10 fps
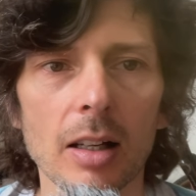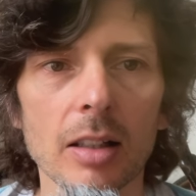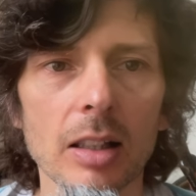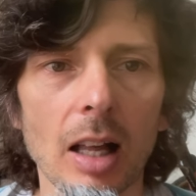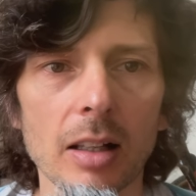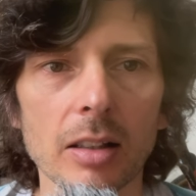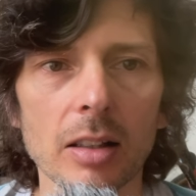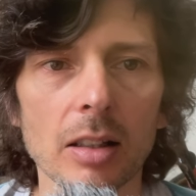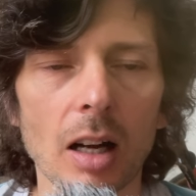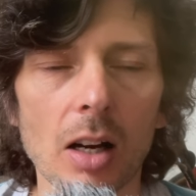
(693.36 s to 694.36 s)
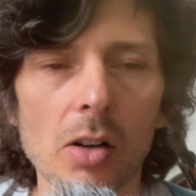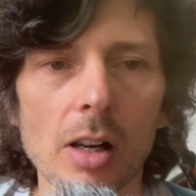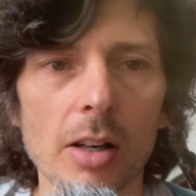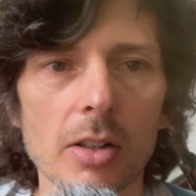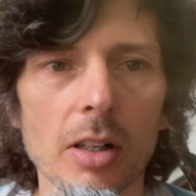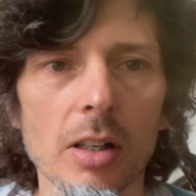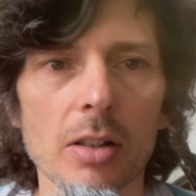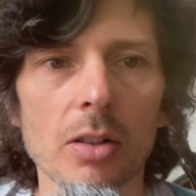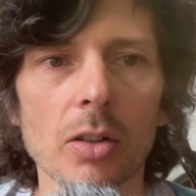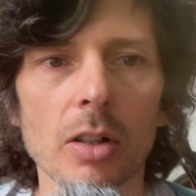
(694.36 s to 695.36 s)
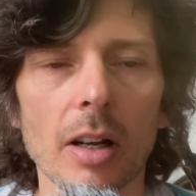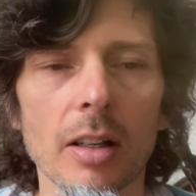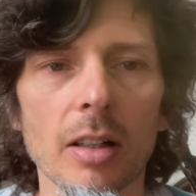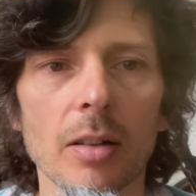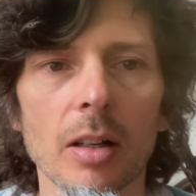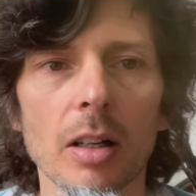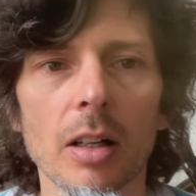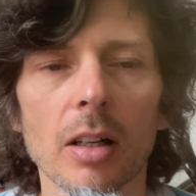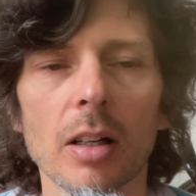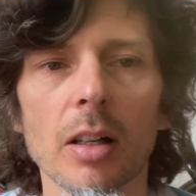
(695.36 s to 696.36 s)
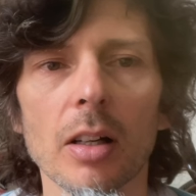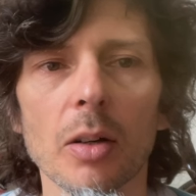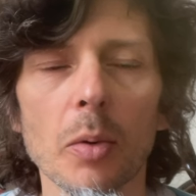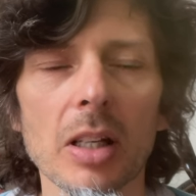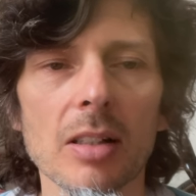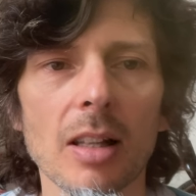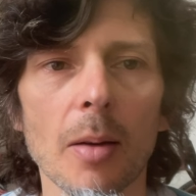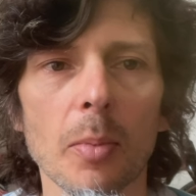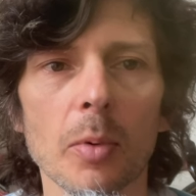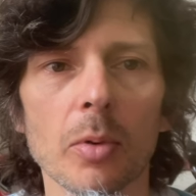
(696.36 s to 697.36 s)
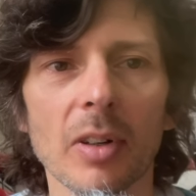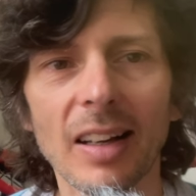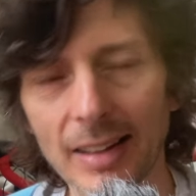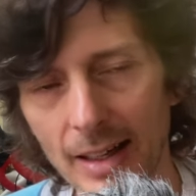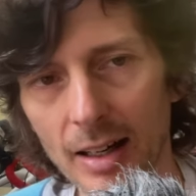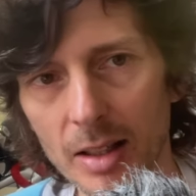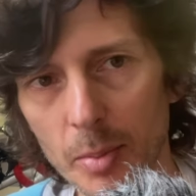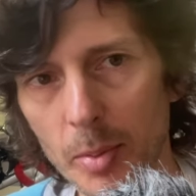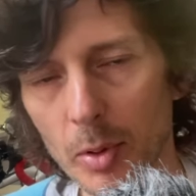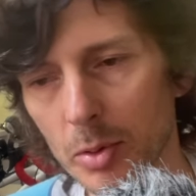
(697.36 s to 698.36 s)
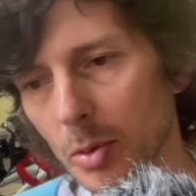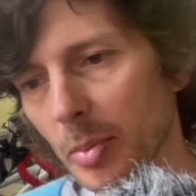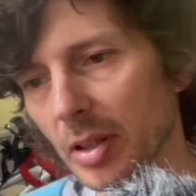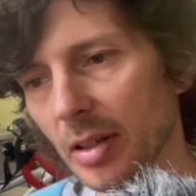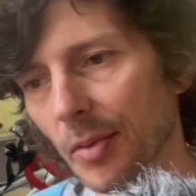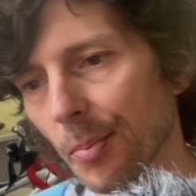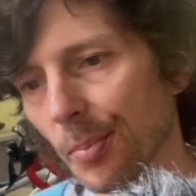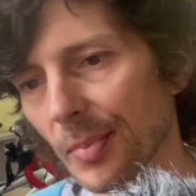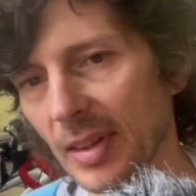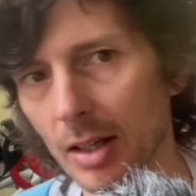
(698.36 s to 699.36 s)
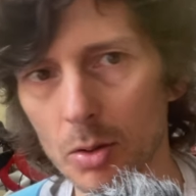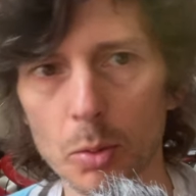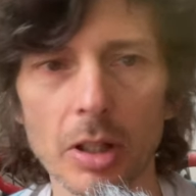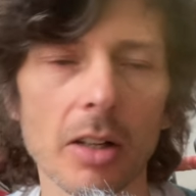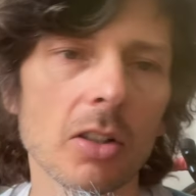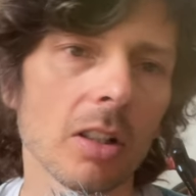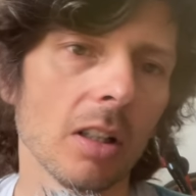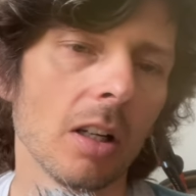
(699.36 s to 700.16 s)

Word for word: y, dla nich, a kolarze z kolei y, Quickstepu generalnie po prostu byli nieskuteczni.